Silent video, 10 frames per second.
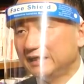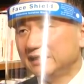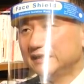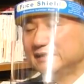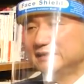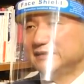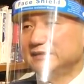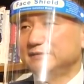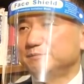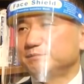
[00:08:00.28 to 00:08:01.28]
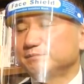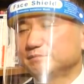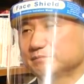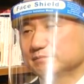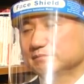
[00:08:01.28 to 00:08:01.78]
うこれはフード病の
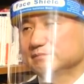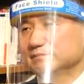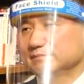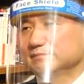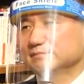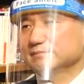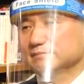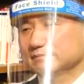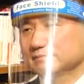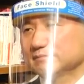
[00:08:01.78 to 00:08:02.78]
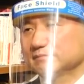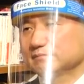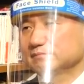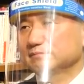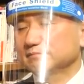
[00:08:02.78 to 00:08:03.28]
ように定着したと思っ
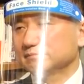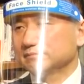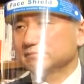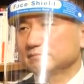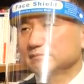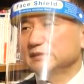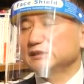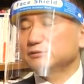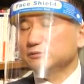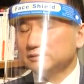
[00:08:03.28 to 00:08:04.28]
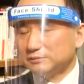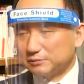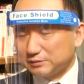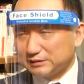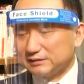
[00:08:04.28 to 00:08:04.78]
ておかなければいけない、そういう
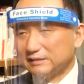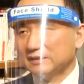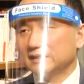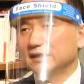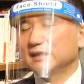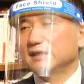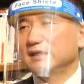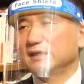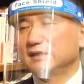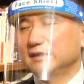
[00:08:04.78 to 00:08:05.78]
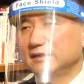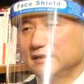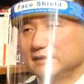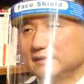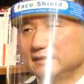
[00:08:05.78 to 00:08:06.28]
ことです。ああ
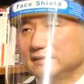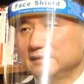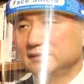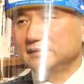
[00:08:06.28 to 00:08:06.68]
そういうふう